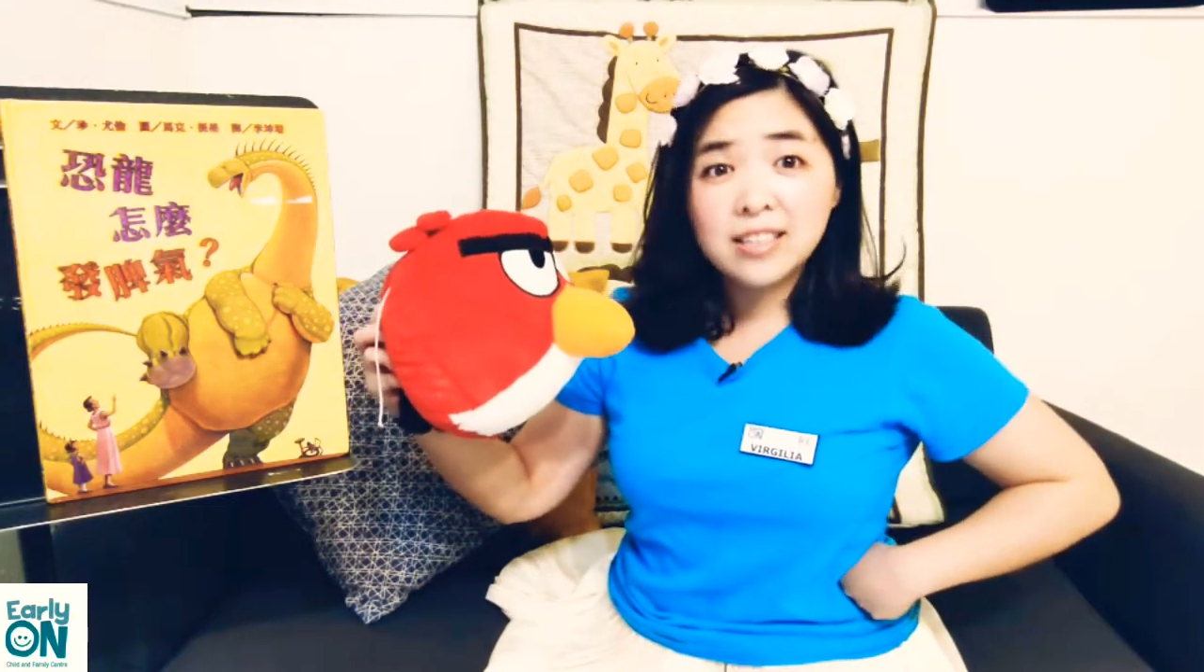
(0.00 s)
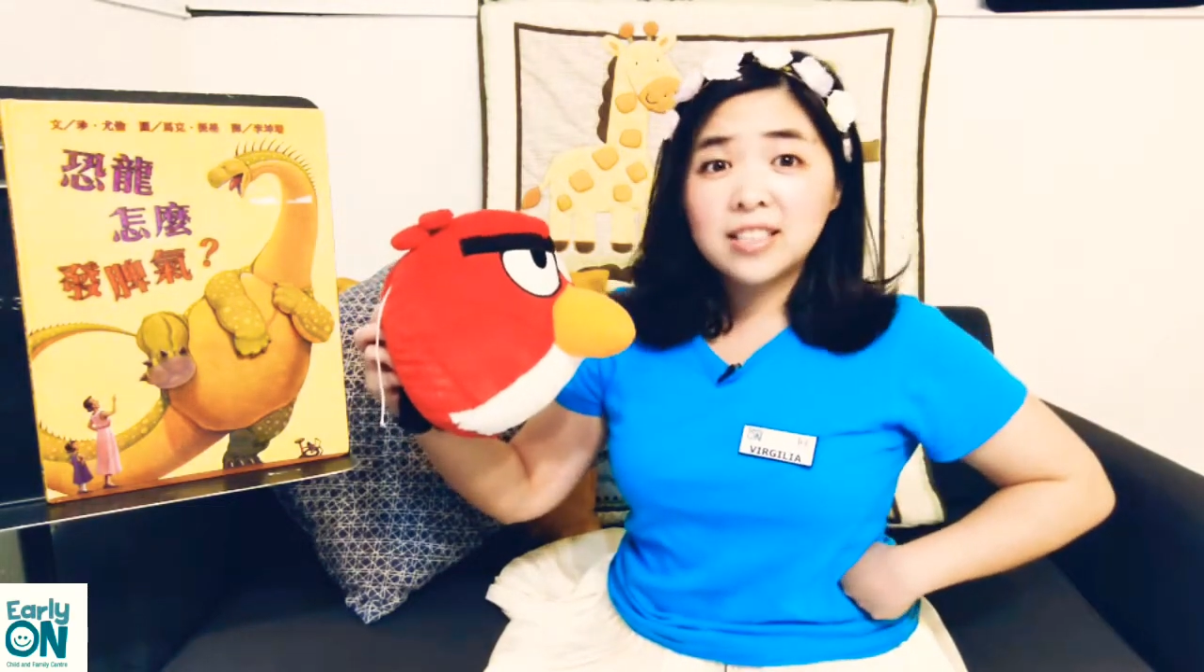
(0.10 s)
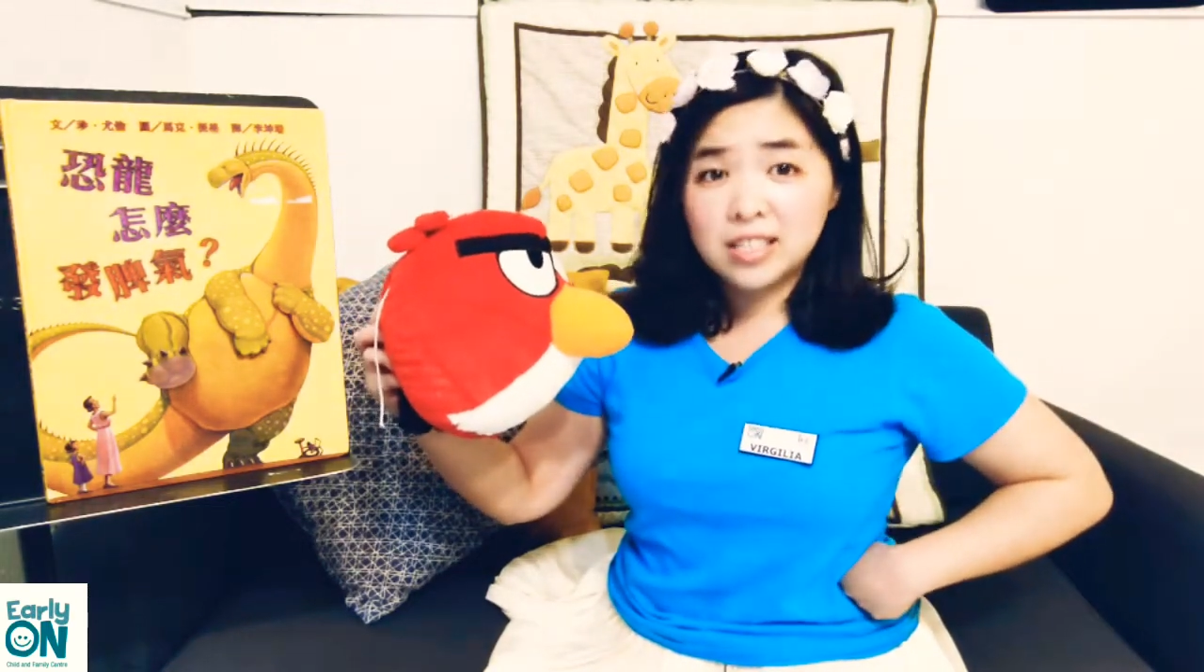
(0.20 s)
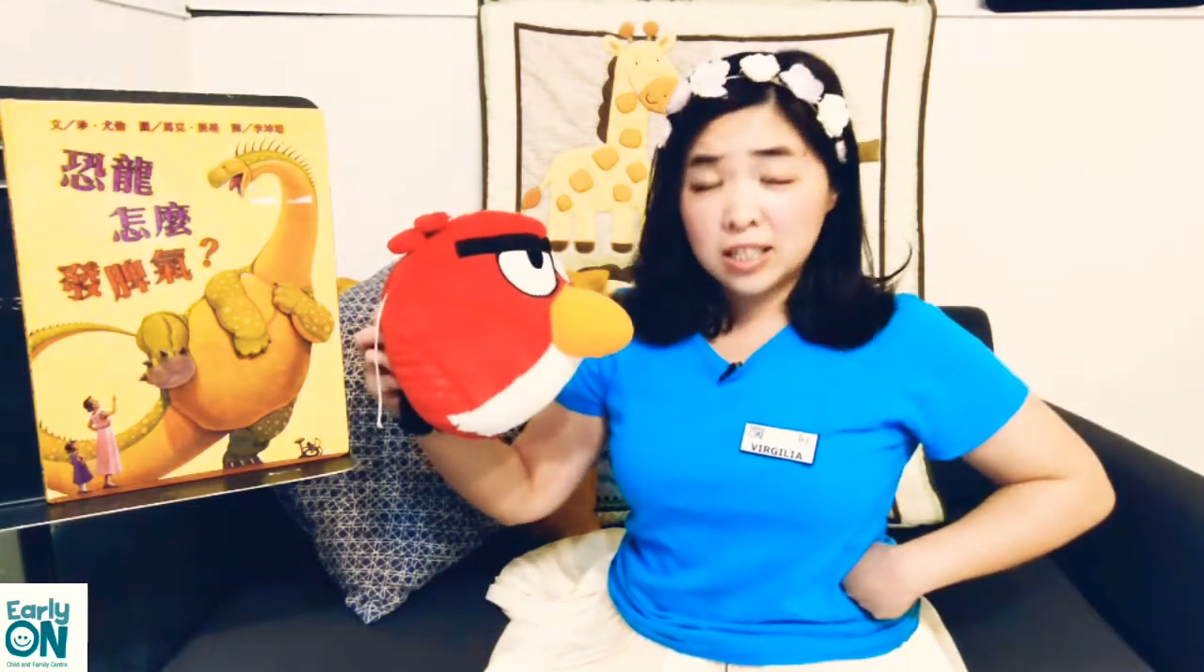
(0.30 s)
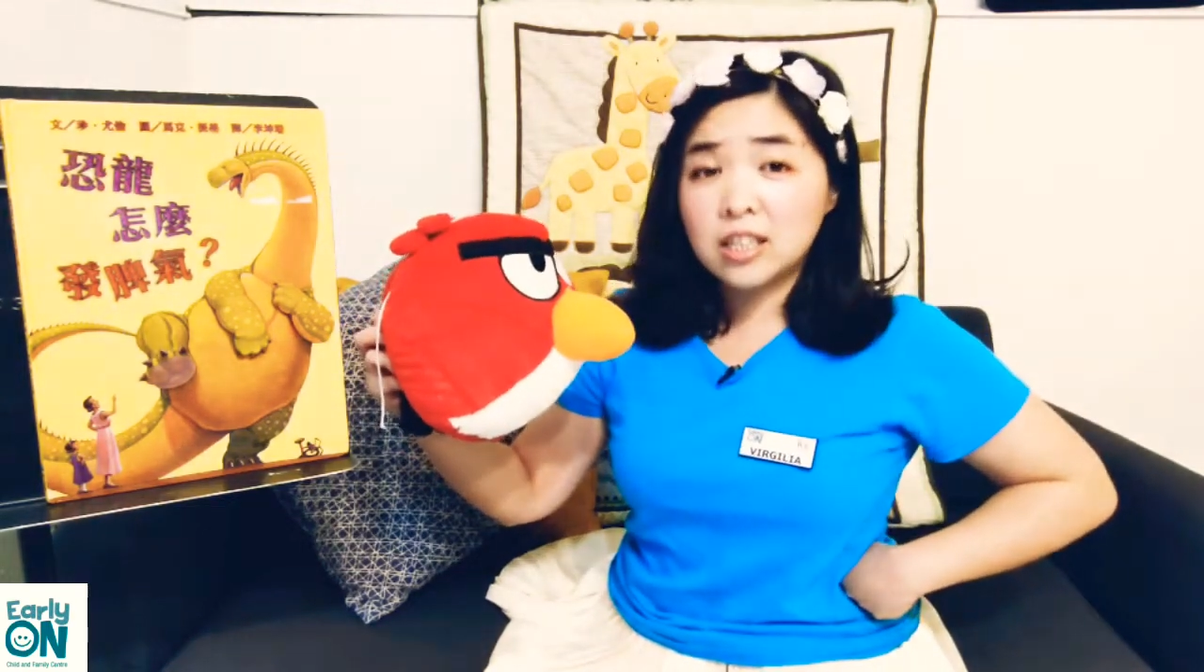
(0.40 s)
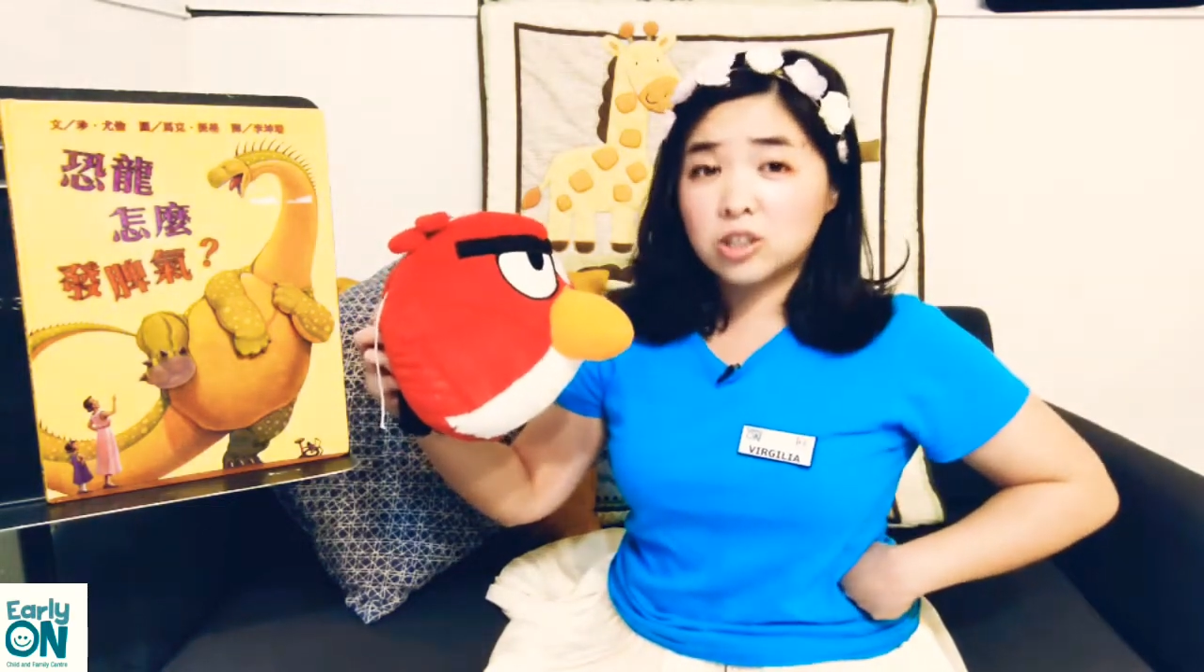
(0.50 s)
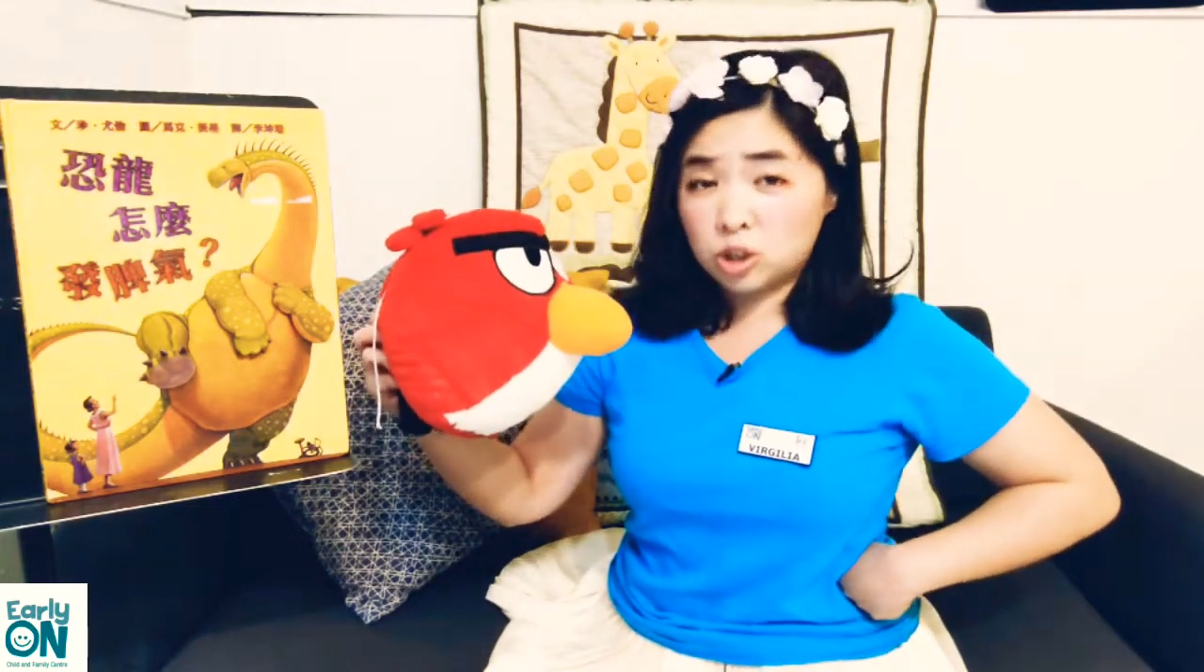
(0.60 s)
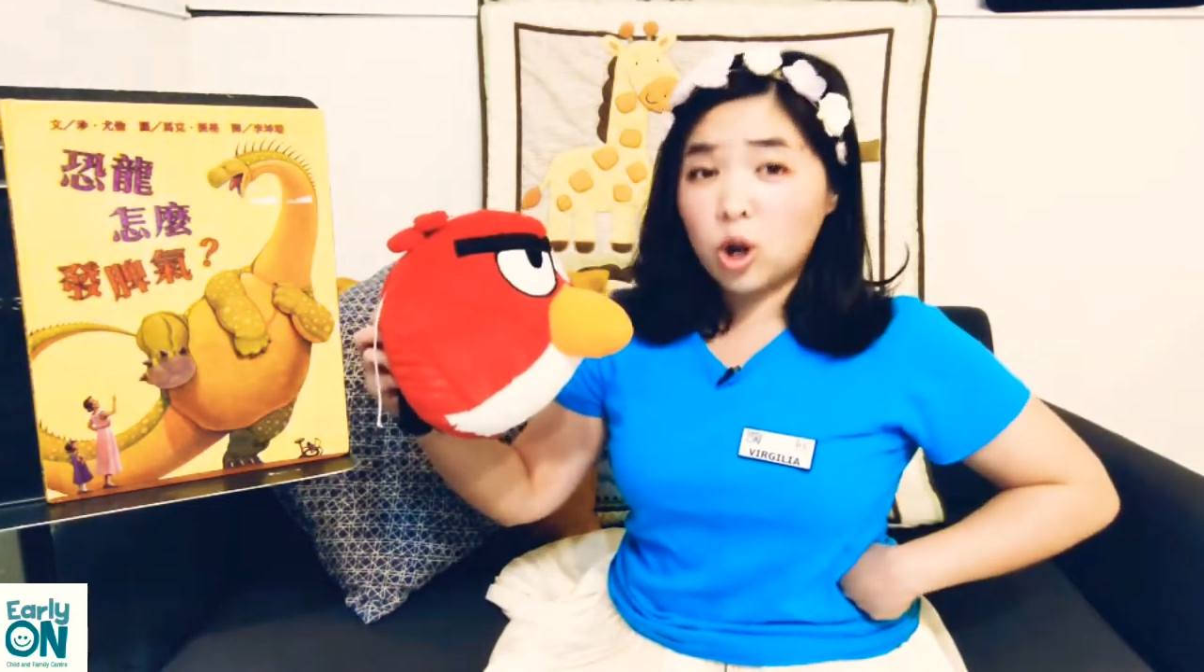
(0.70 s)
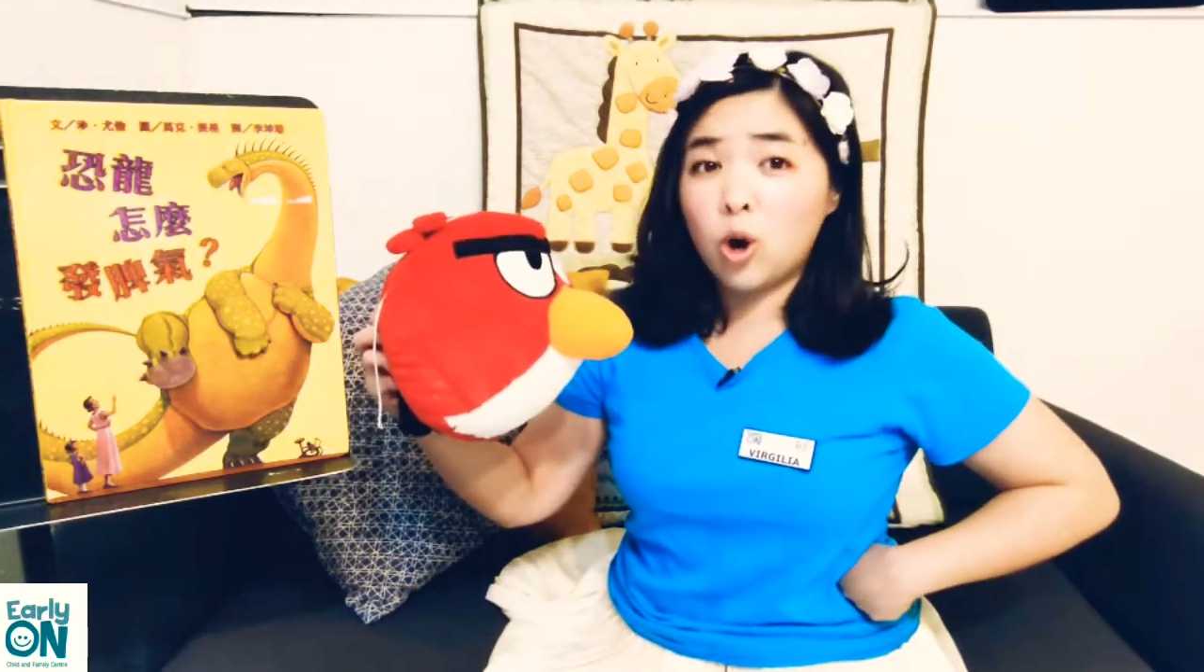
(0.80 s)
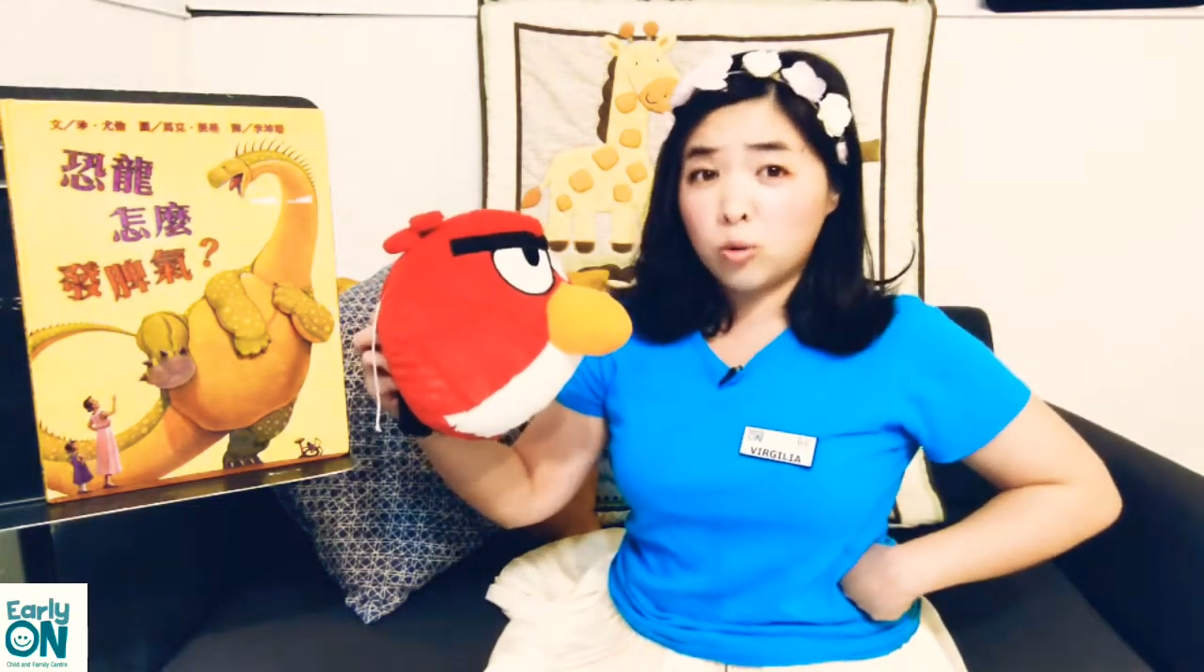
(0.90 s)
气的
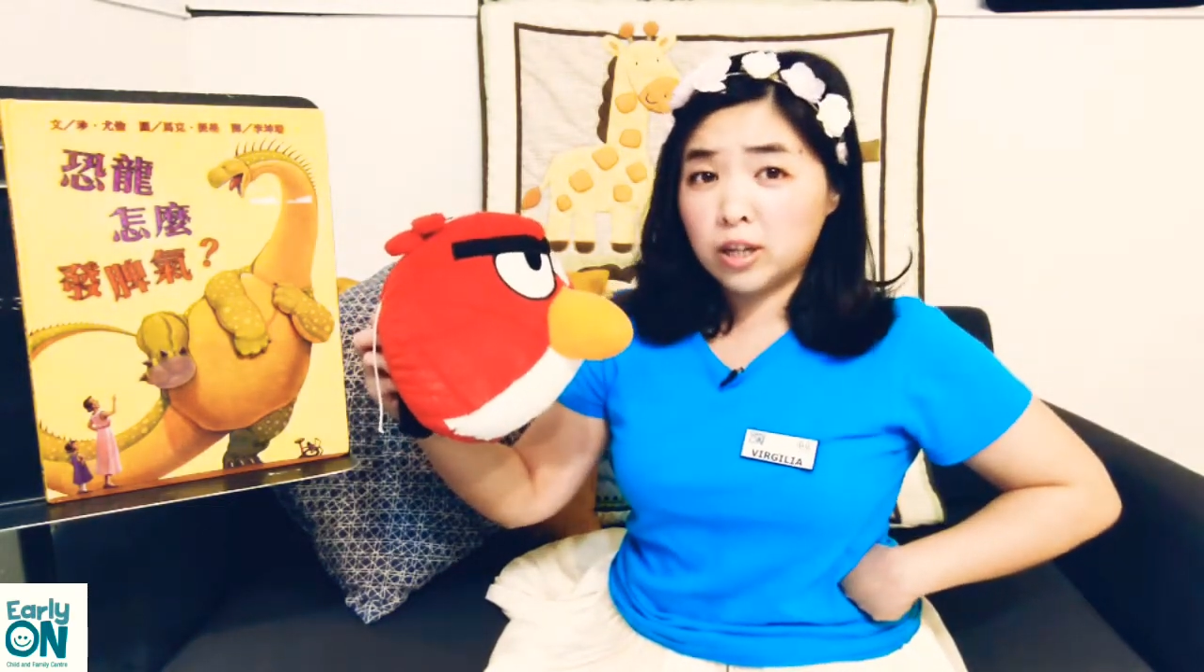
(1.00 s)
时候